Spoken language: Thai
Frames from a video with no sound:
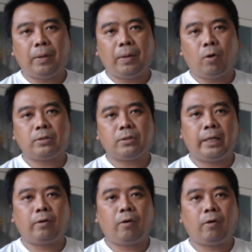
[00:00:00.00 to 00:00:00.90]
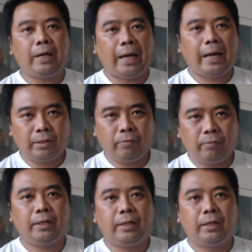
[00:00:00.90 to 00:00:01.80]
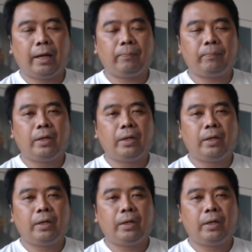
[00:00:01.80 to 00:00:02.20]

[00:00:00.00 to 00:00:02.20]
น process ของงาน service นะครับ